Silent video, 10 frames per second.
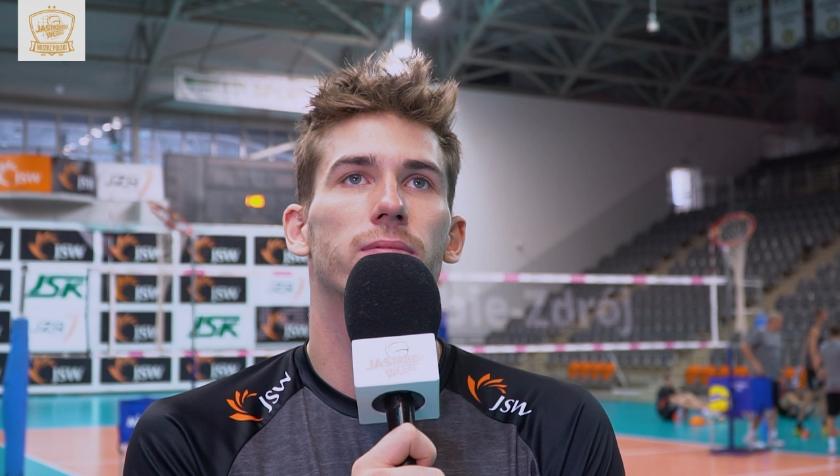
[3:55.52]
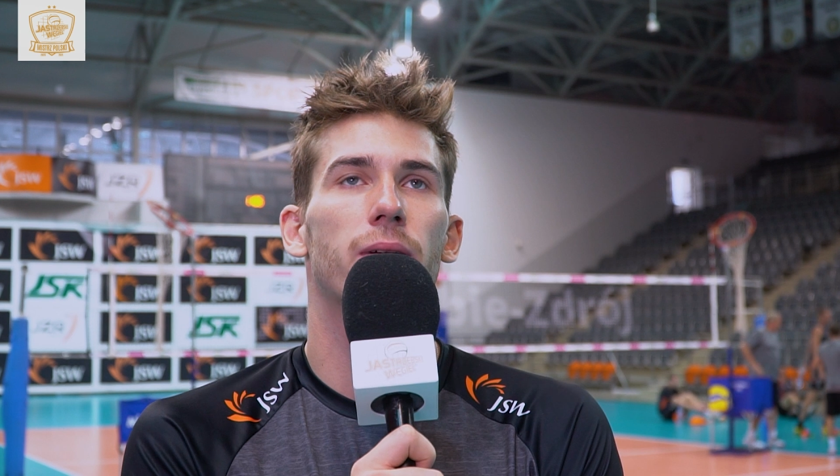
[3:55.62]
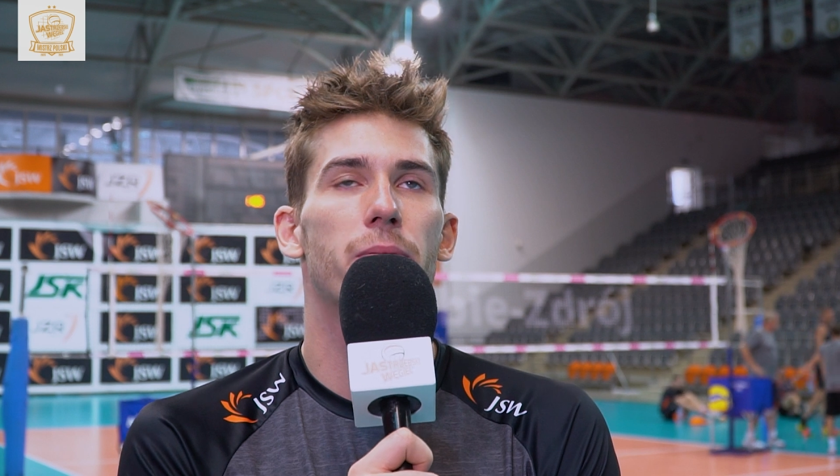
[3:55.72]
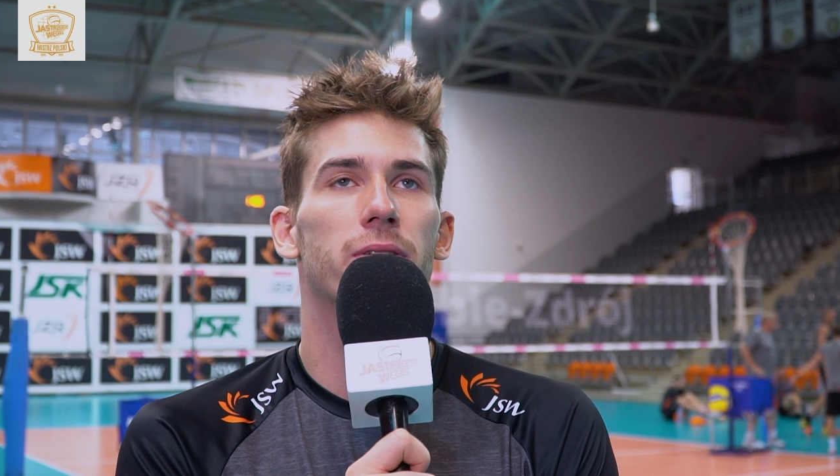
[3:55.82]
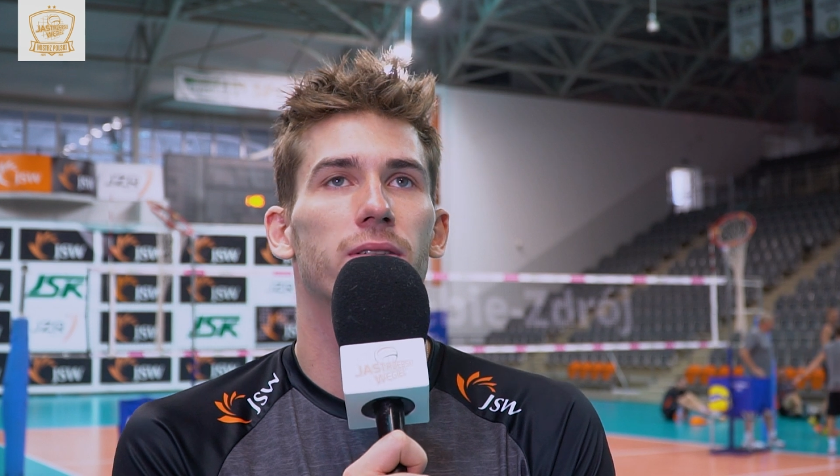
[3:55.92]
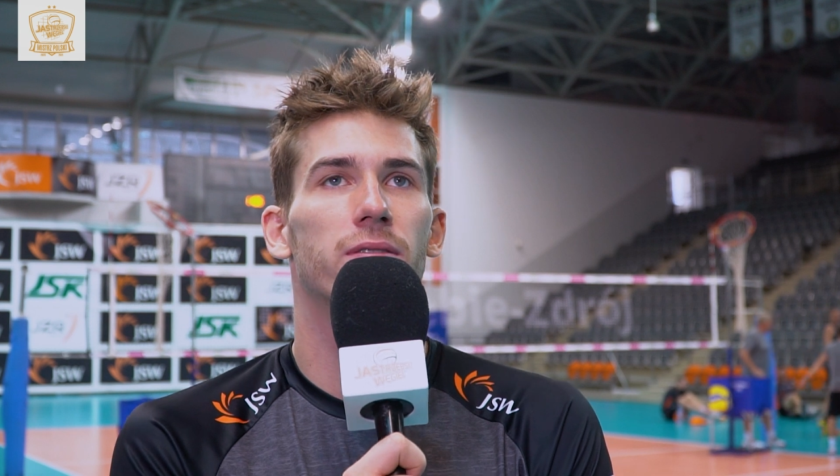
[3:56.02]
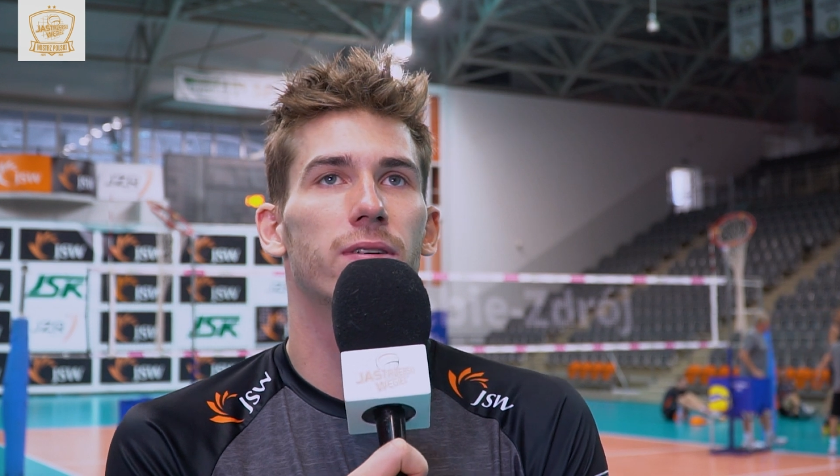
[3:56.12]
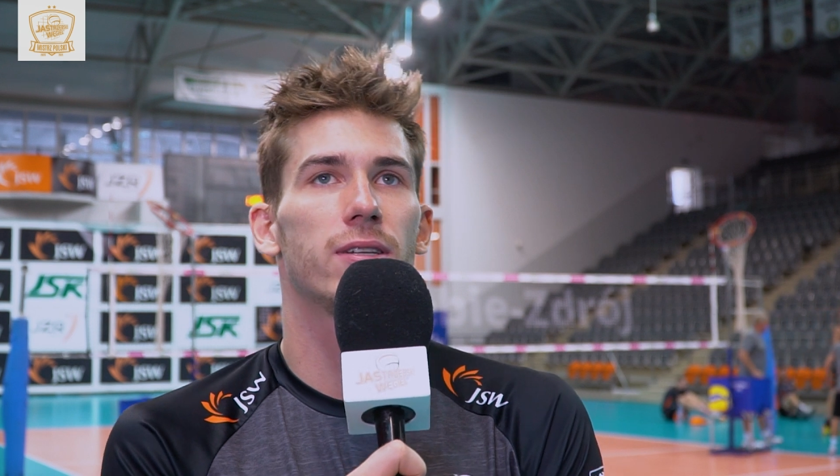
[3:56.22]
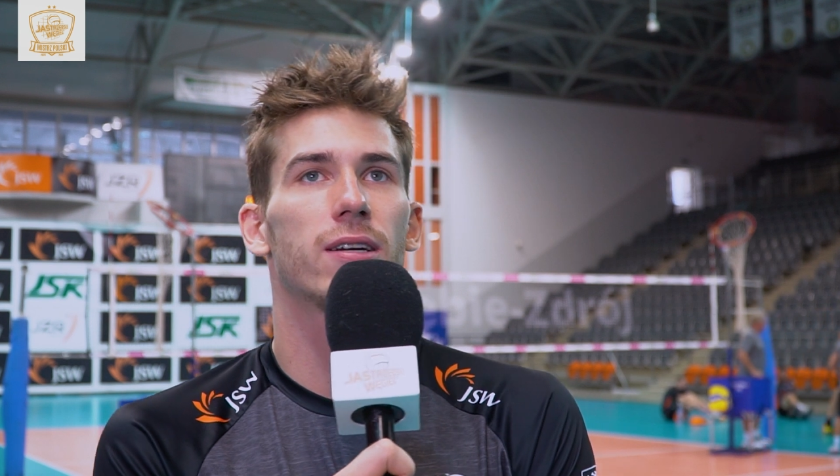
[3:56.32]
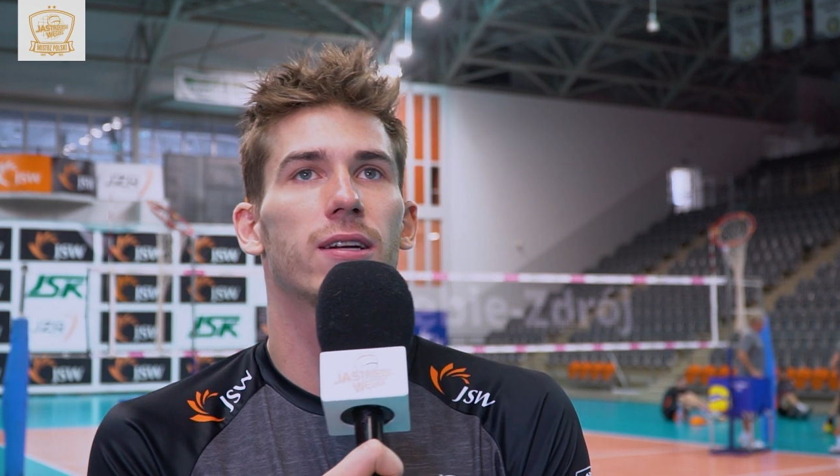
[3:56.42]

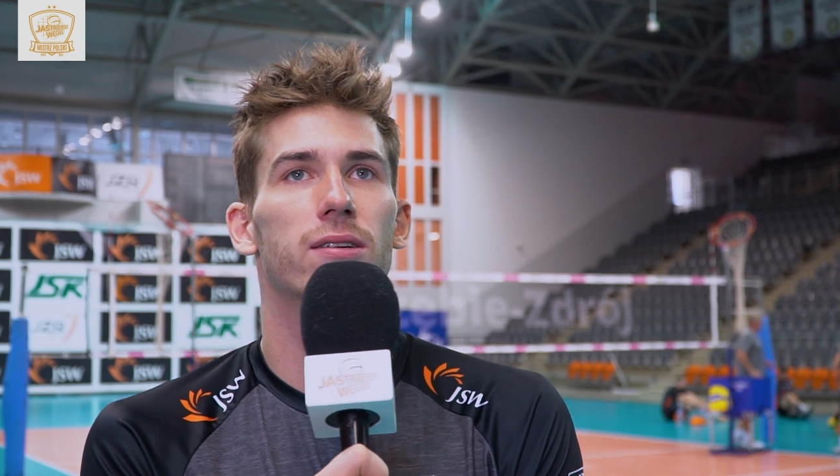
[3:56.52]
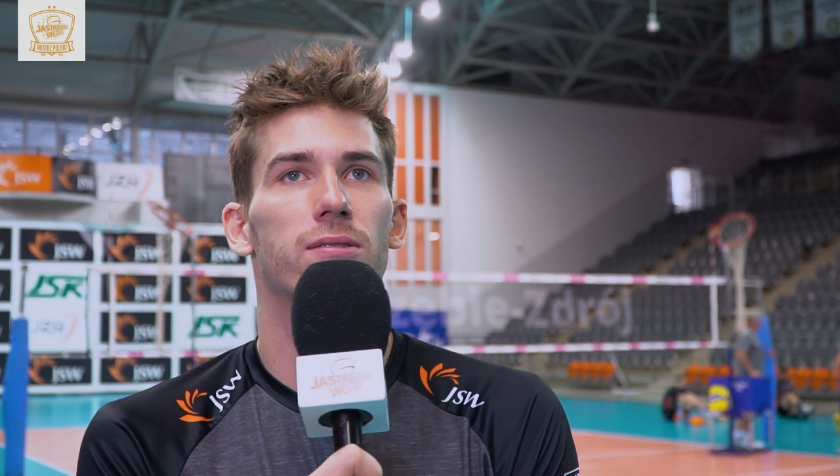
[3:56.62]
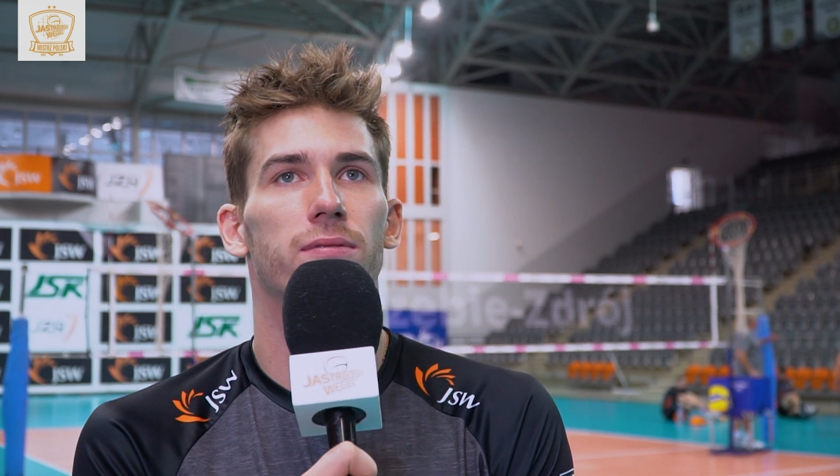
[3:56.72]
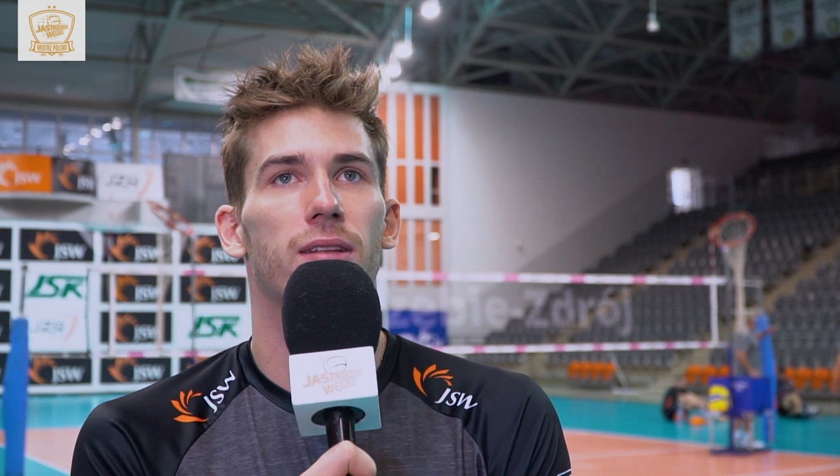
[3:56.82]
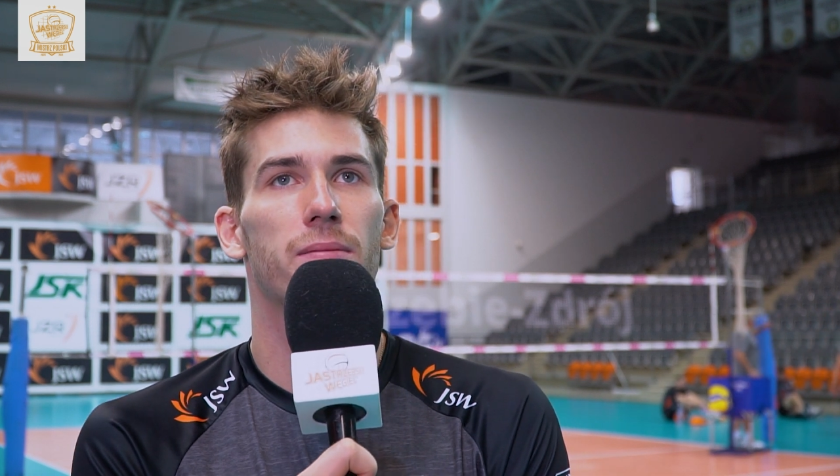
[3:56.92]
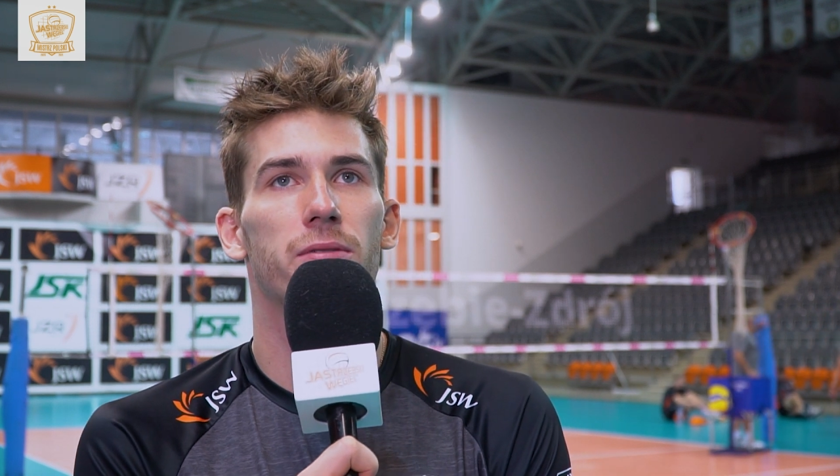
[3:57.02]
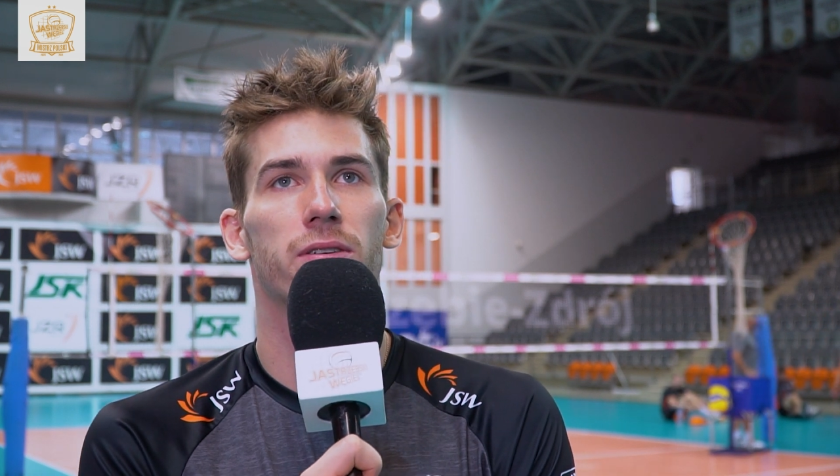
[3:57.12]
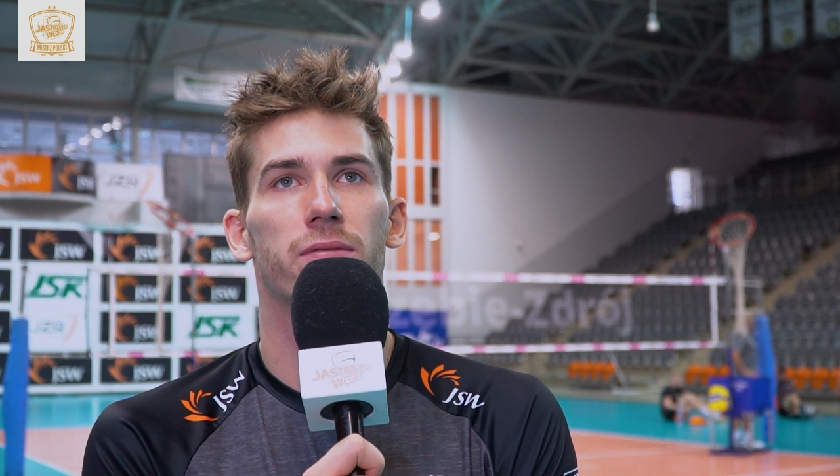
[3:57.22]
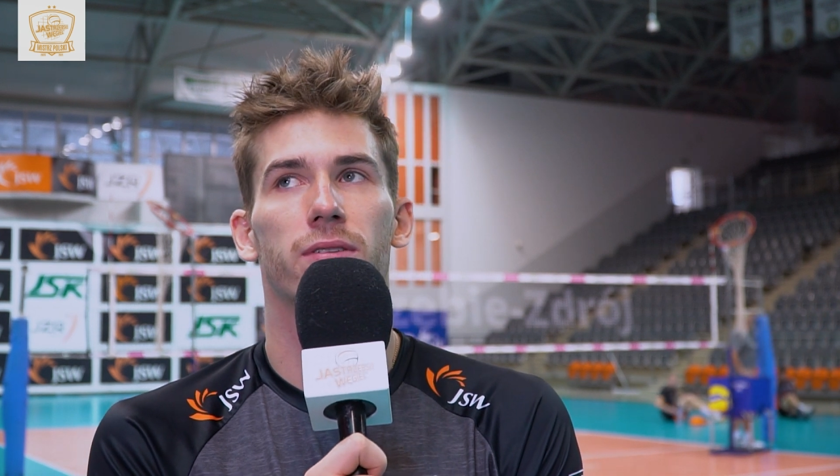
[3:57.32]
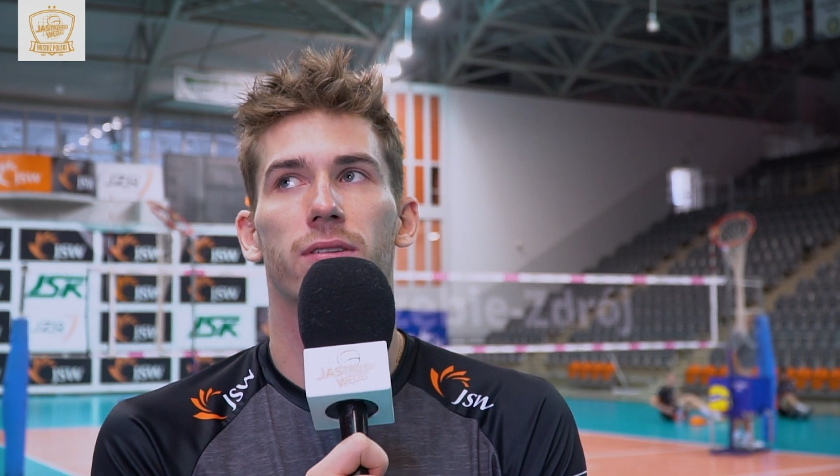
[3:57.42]
reprezentowanie kraju wydaje mi
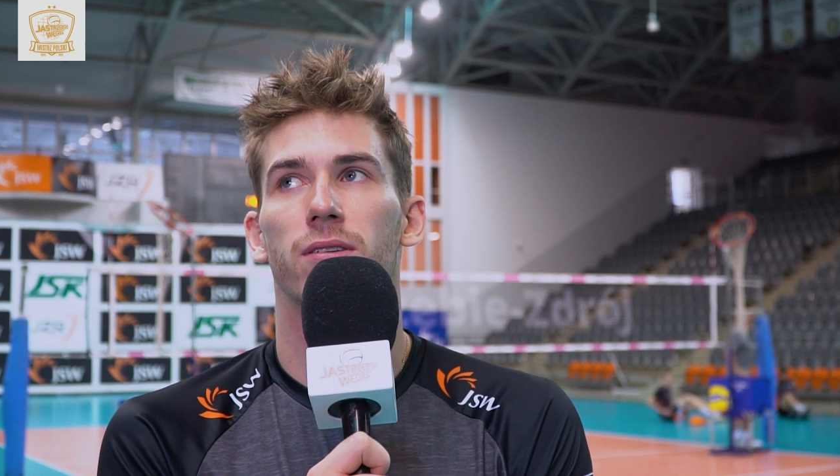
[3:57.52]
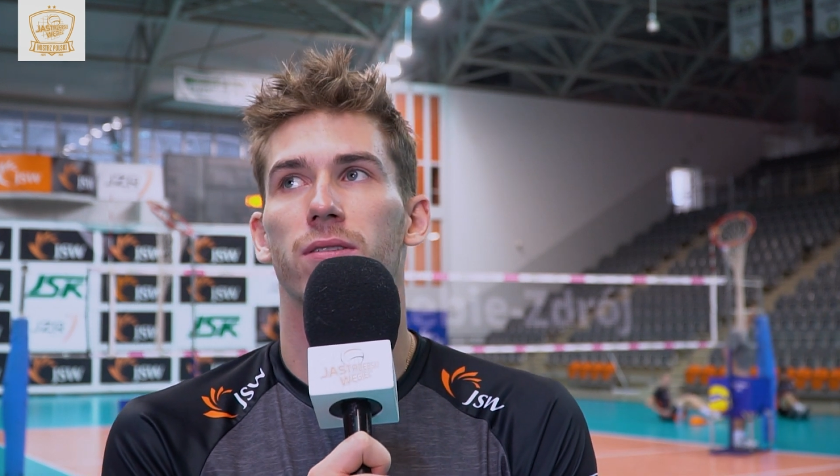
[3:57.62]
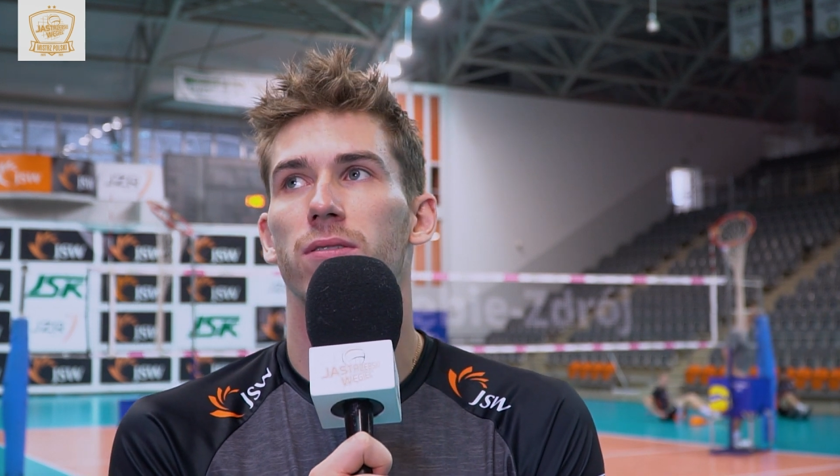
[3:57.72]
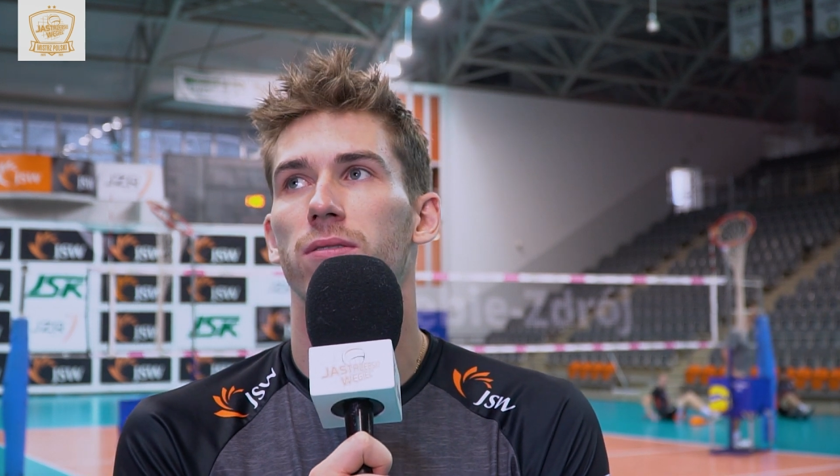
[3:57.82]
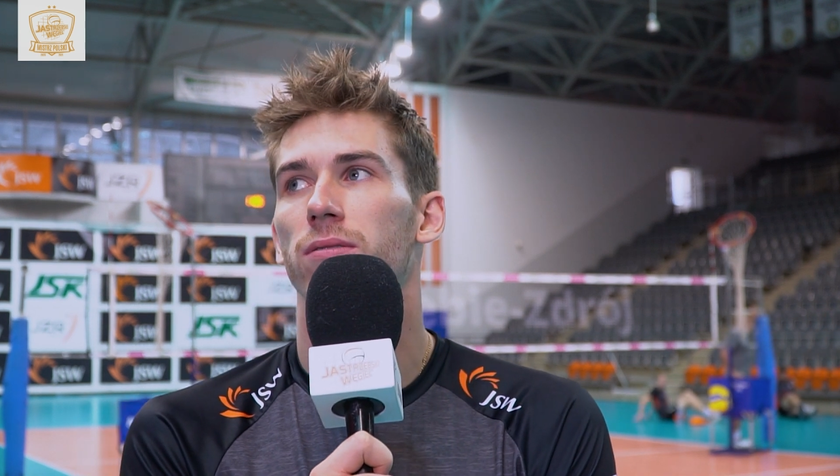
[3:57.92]
się nie tylko